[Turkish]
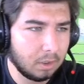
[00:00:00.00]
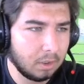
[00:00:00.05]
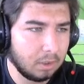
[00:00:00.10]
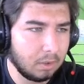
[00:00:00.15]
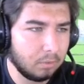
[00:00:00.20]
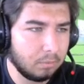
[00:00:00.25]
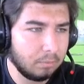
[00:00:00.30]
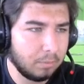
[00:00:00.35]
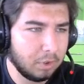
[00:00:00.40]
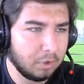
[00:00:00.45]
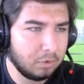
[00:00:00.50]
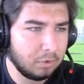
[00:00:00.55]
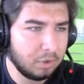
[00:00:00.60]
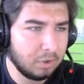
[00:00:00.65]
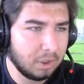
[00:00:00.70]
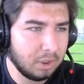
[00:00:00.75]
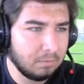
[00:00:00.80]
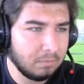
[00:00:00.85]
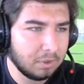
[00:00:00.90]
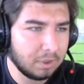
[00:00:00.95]
Allah o menünün
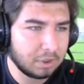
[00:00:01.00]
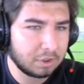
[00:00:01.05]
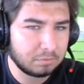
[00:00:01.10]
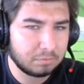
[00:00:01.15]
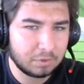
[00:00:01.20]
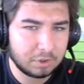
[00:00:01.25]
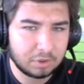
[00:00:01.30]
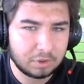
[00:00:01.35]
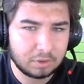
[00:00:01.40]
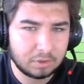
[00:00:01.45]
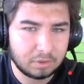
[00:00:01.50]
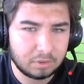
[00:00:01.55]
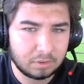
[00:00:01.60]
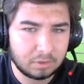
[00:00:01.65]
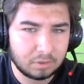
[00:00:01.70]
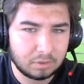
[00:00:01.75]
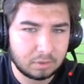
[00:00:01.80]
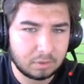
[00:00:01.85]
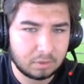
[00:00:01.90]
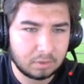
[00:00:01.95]
yeri mi değişmiş?
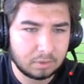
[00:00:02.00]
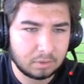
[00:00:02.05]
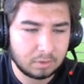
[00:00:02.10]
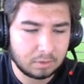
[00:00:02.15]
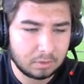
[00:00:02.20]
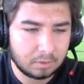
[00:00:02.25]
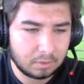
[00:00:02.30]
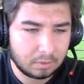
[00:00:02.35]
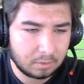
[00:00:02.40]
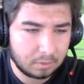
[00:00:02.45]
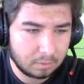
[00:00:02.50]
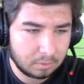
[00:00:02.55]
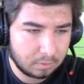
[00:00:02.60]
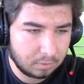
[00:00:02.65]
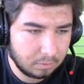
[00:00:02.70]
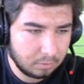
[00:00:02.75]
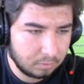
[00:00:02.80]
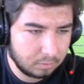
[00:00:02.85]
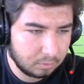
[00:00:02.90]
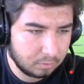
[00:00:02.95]

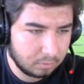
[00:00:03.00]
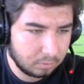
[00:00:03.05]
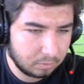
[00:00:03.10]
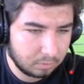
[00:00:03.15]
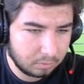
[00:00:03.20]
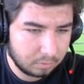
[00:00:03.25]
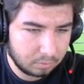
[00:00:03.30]
Yok.